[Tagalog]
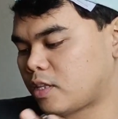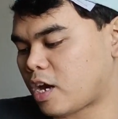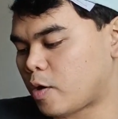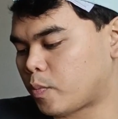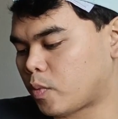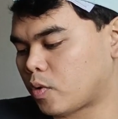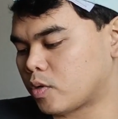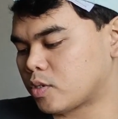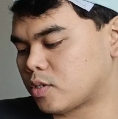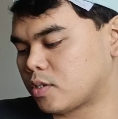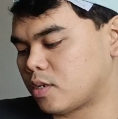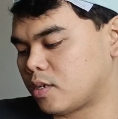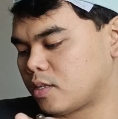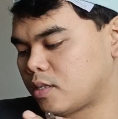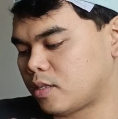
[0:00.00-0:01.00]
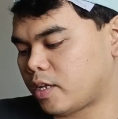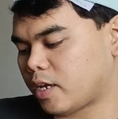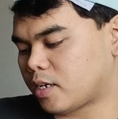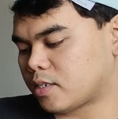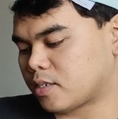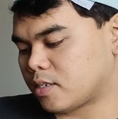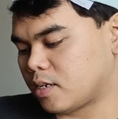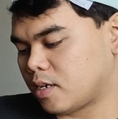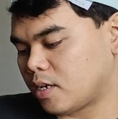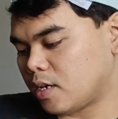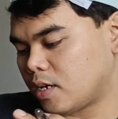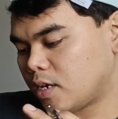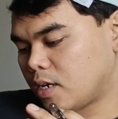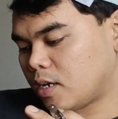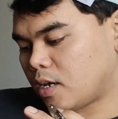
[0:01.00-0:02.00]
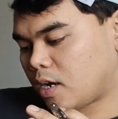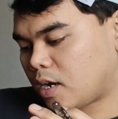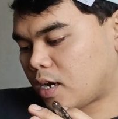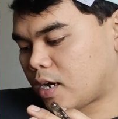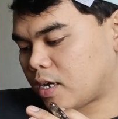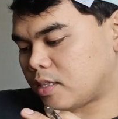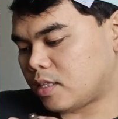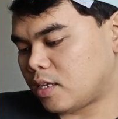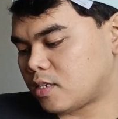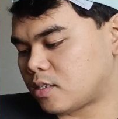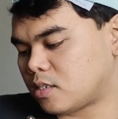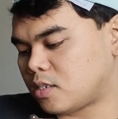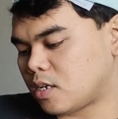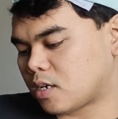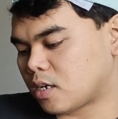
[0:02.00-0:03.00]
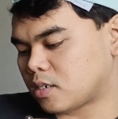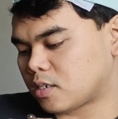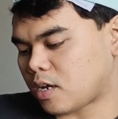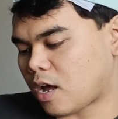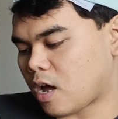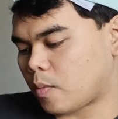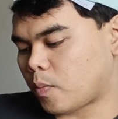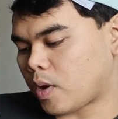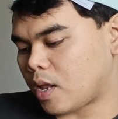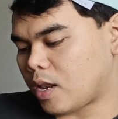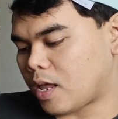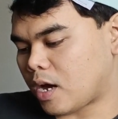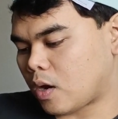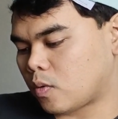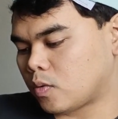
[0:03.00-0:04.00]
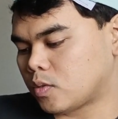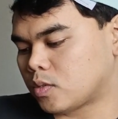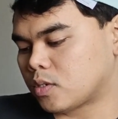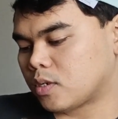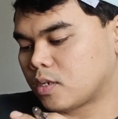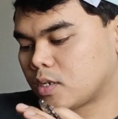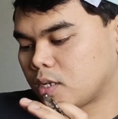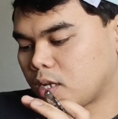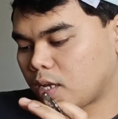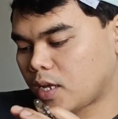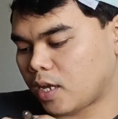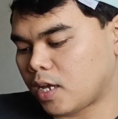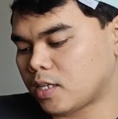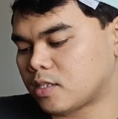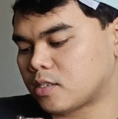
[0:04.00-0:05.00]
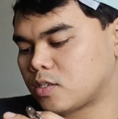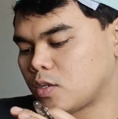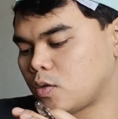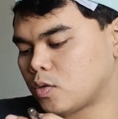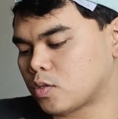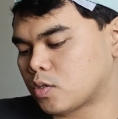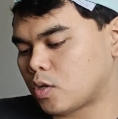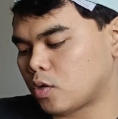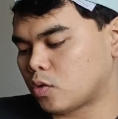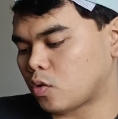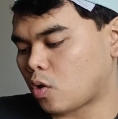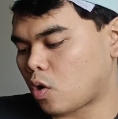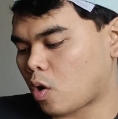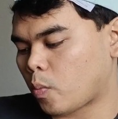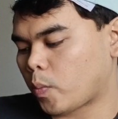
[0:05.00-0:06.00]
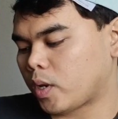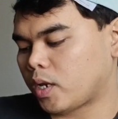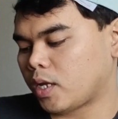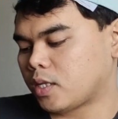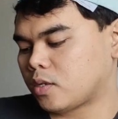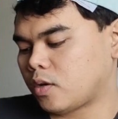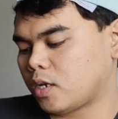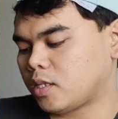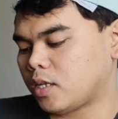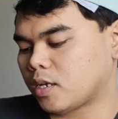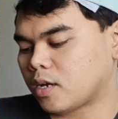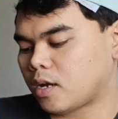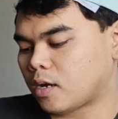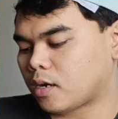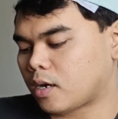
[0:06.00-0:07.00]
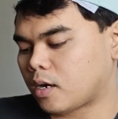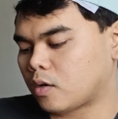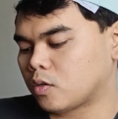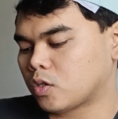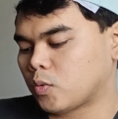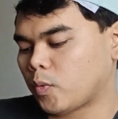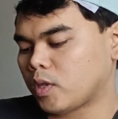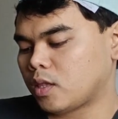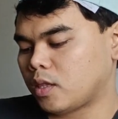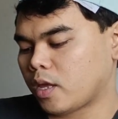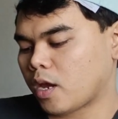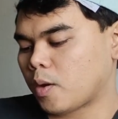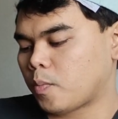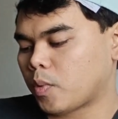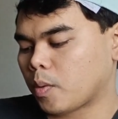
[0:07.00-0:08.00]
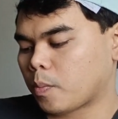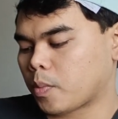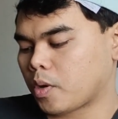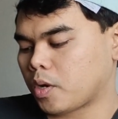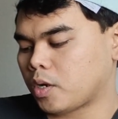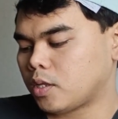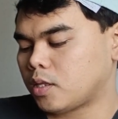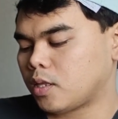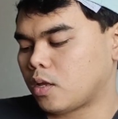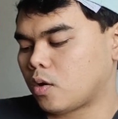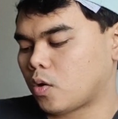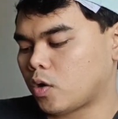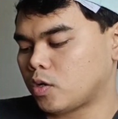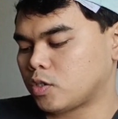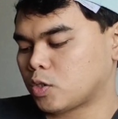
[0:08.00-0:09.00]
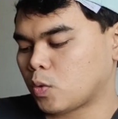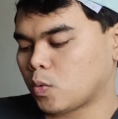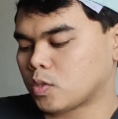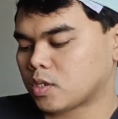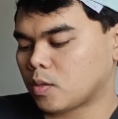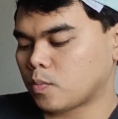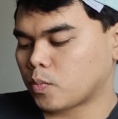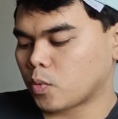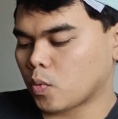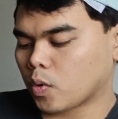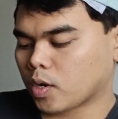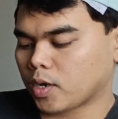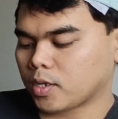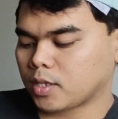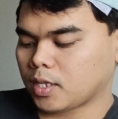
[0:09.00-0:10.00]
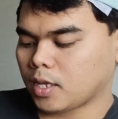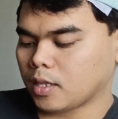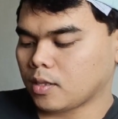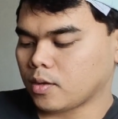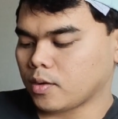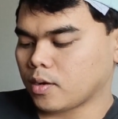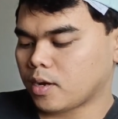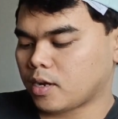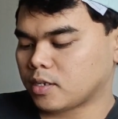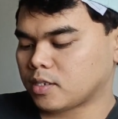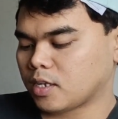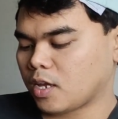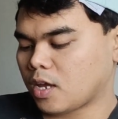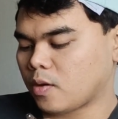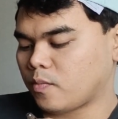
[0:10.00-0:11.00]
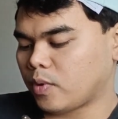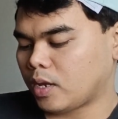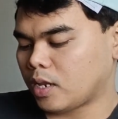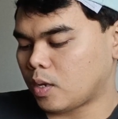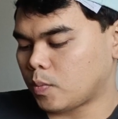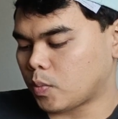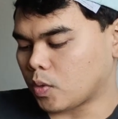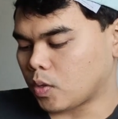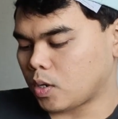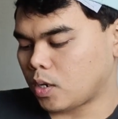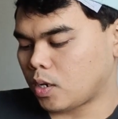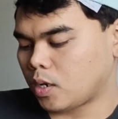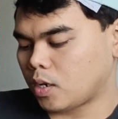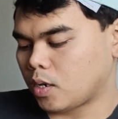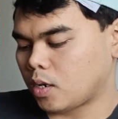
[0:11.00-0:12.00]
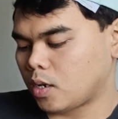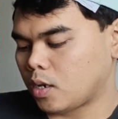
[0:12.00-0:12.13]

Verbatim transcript: Tapos, next, uh, this Gcash app allows its user to open a trading account with their preferred or chosen broker dealer as available